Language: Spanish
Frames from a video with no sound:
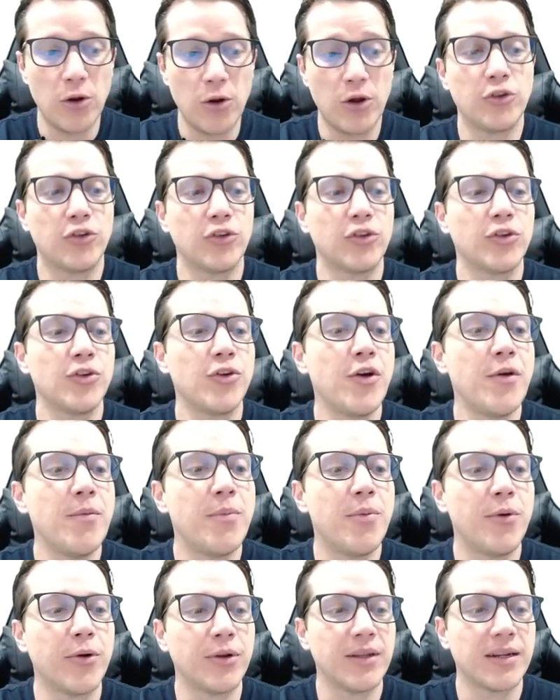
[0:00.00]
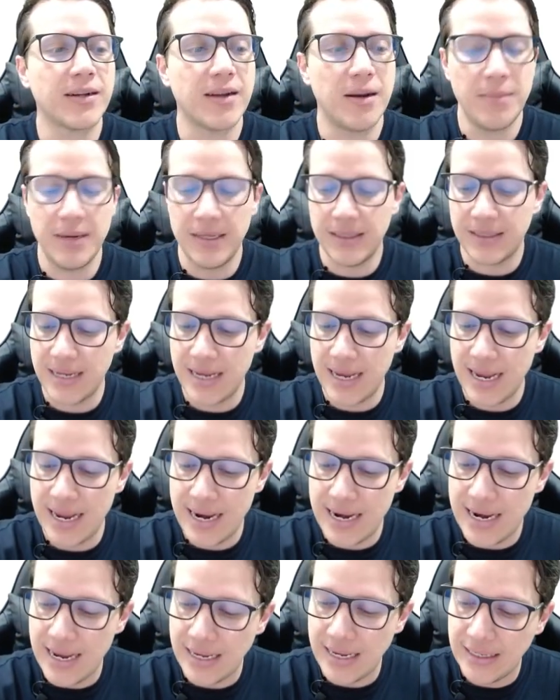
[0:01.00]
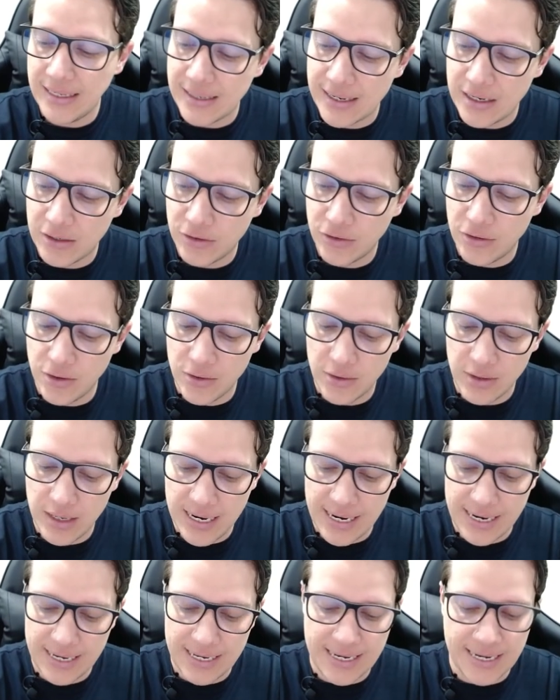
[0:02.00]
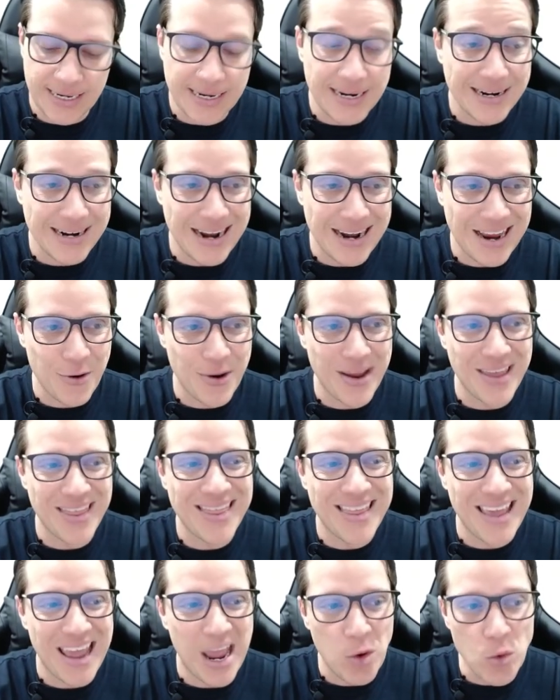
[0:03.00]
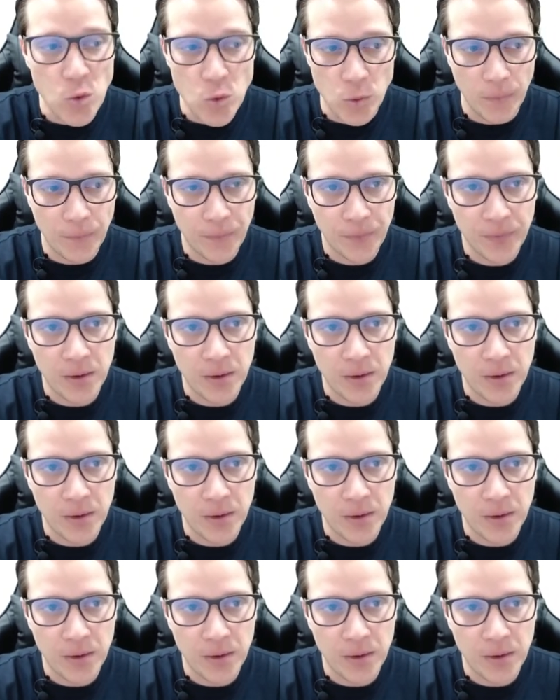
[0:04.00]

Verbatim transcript: lo que nosotros nos importa realmente en la integración es quién rayos es du